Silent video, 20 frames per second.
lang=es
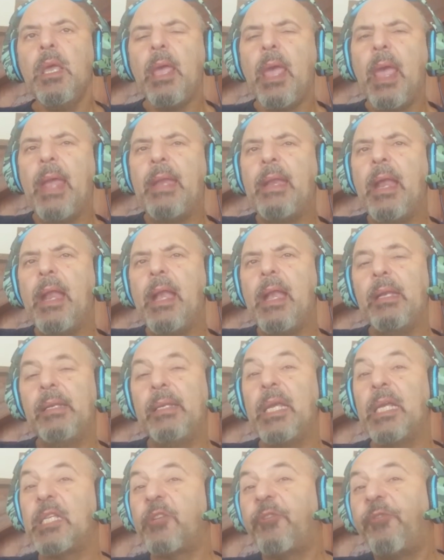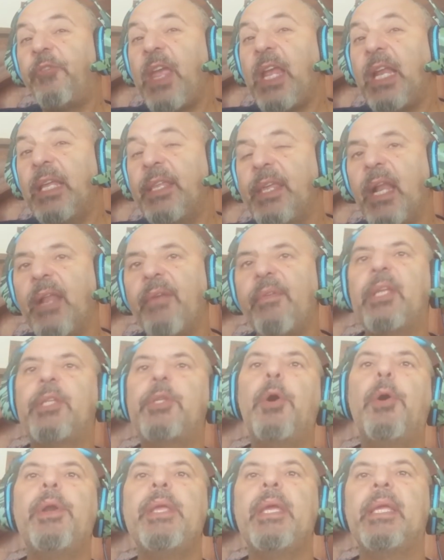En el desfile de la
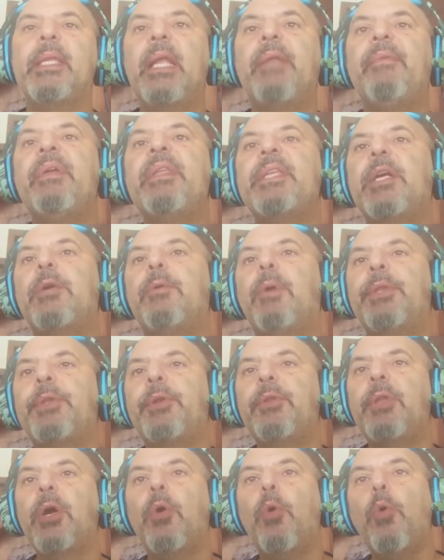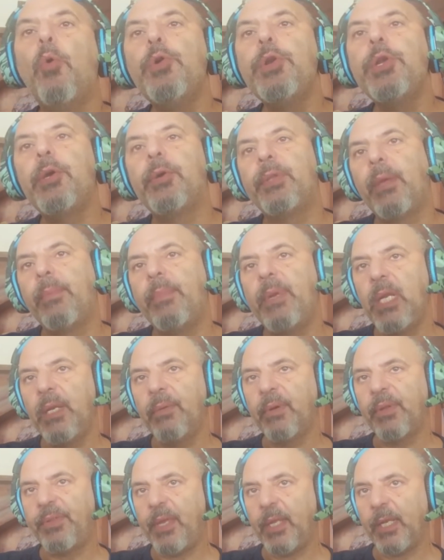victoria del 24 de junio de
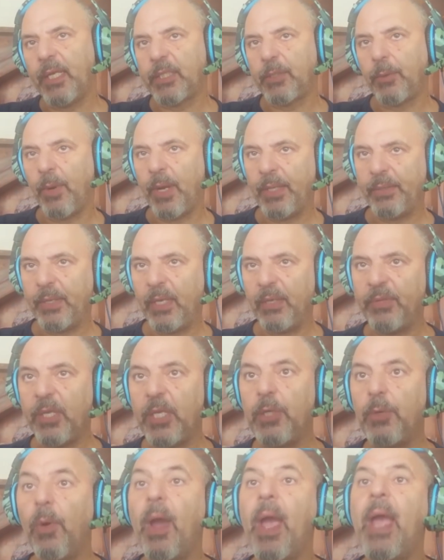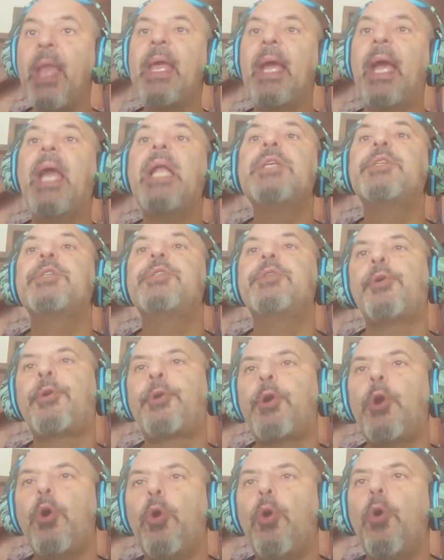1945, el ejército
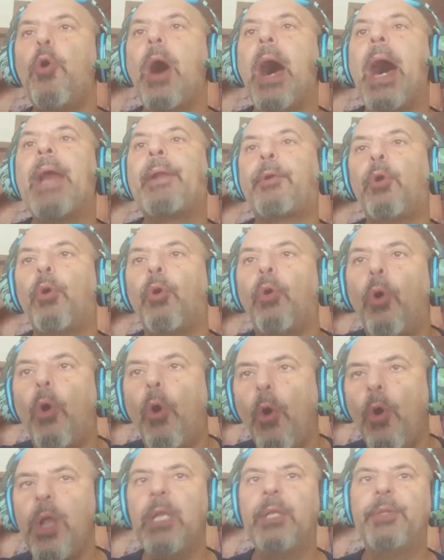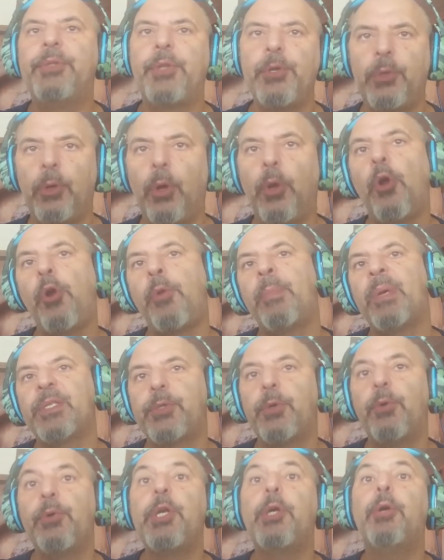rojo arrojó el tricolor
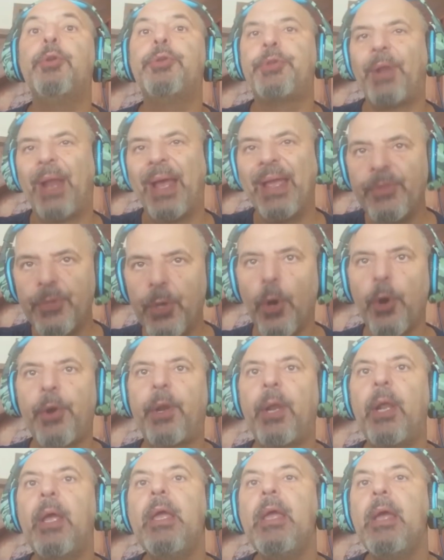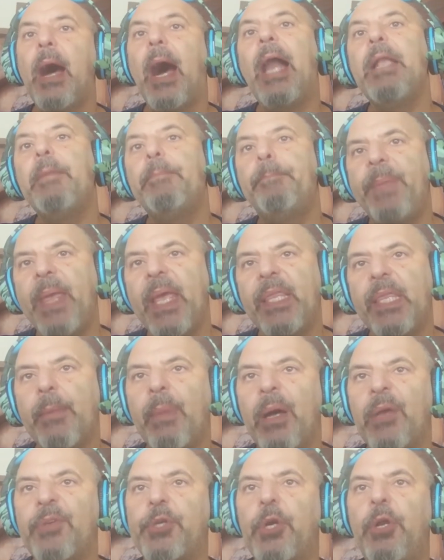masónico traidor al pie de
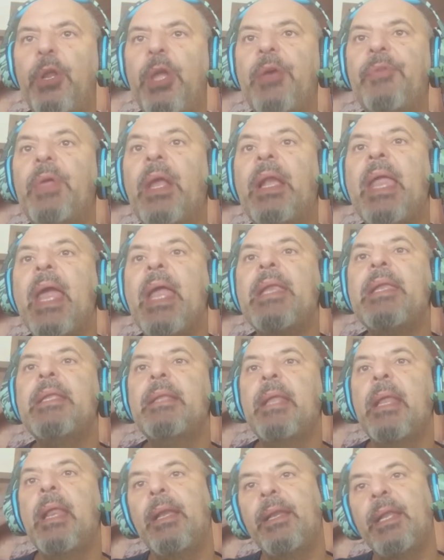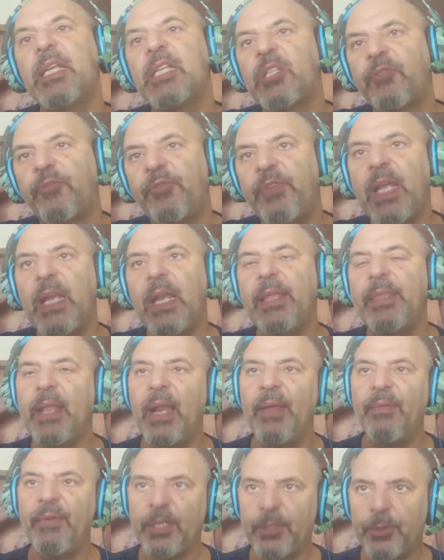mausoleo de Lenin en el desfile de
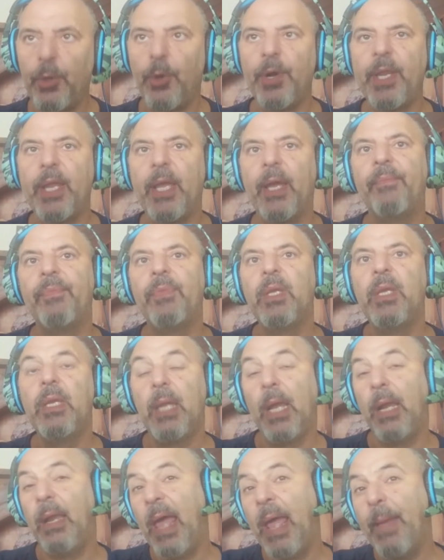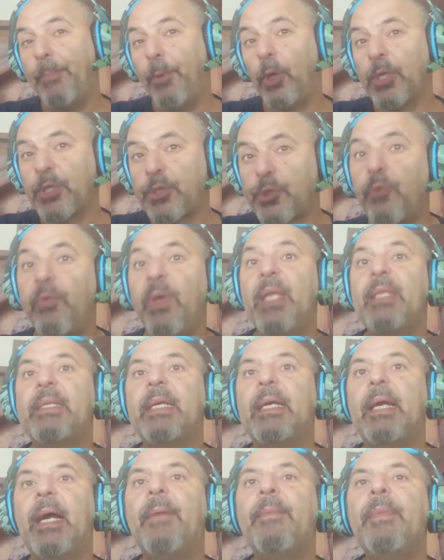la victoria. En la época
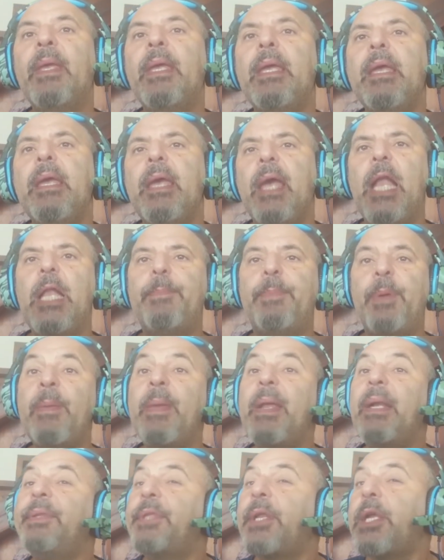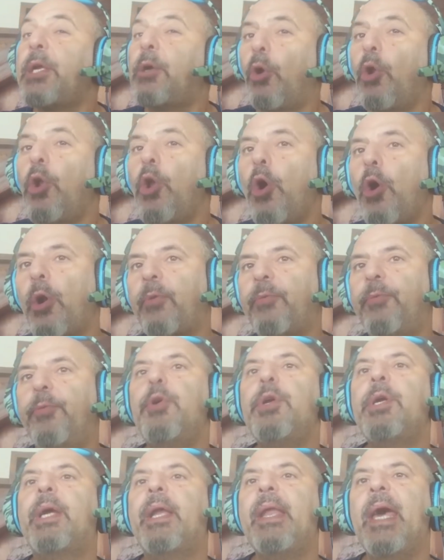soviética, el primer tricolor
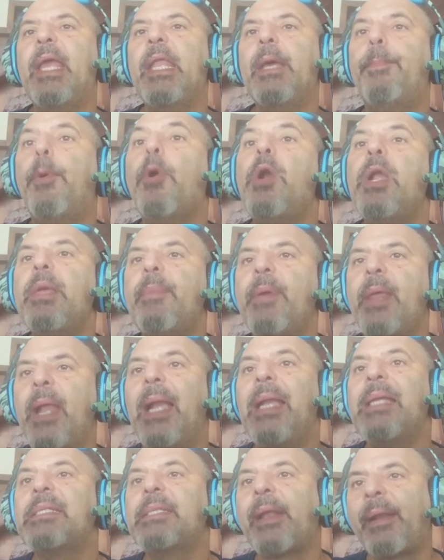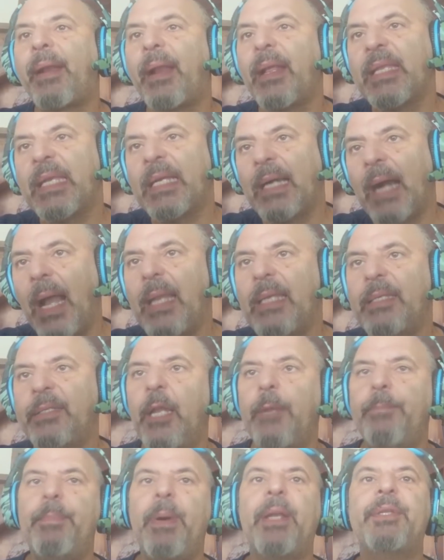fue creado por liberales radicales
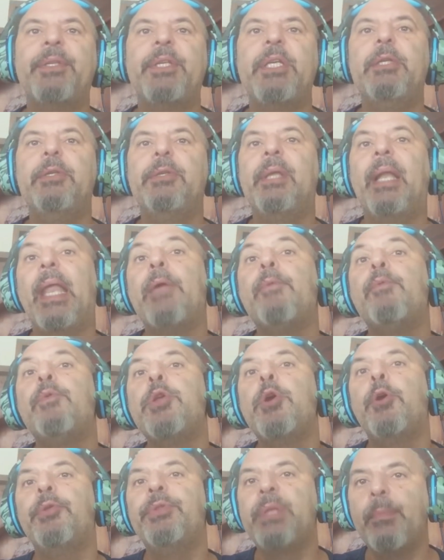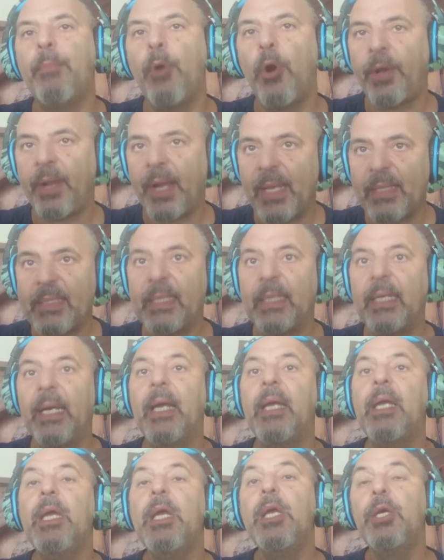del Partido de la Unión
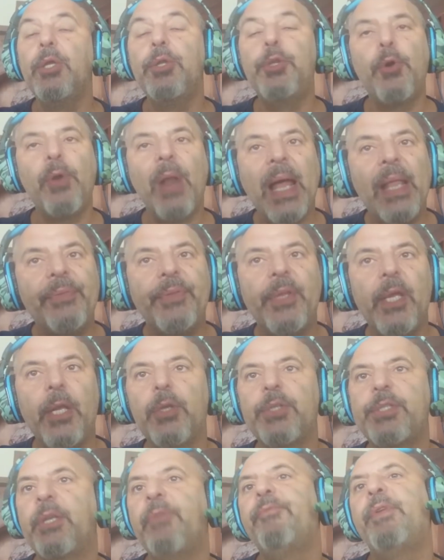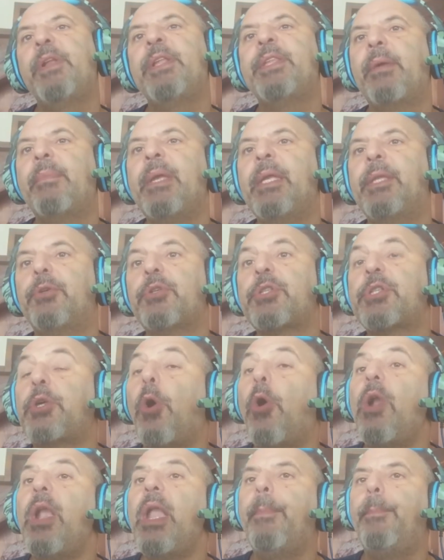Democrática durante los enfrentamientos
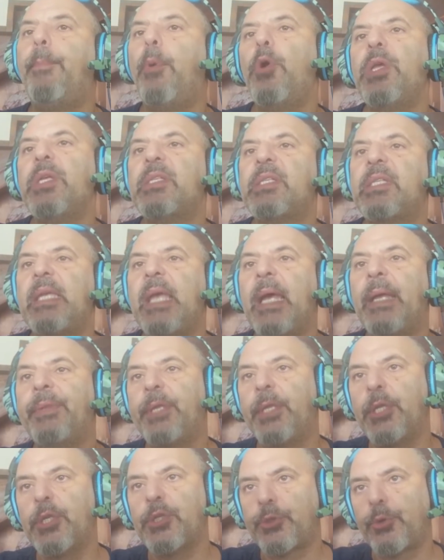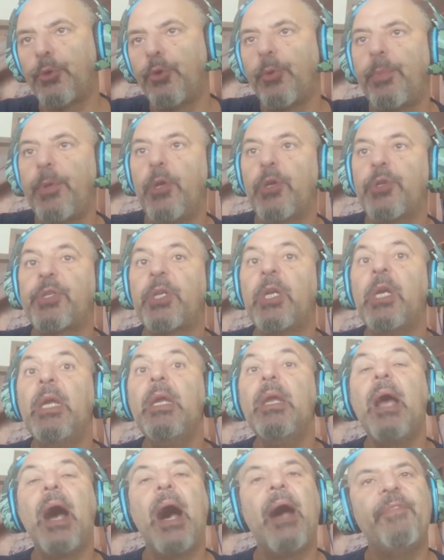con la policía antidisturbios
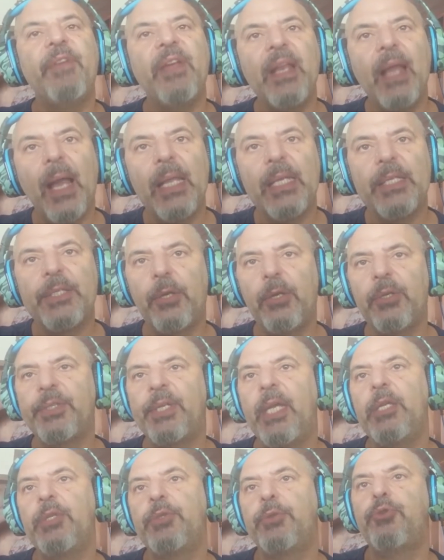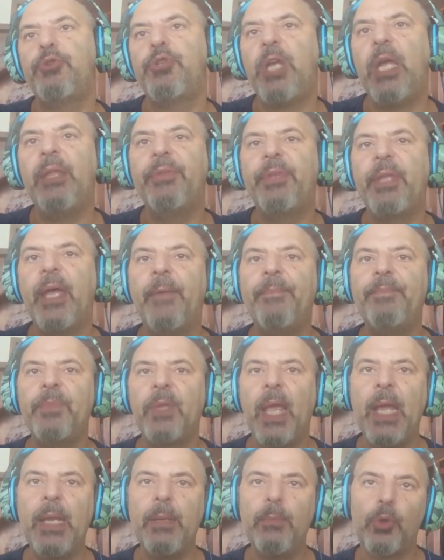a finales de los años
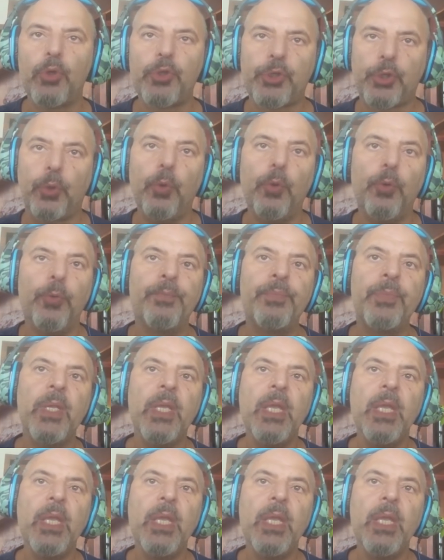80 en Moscú.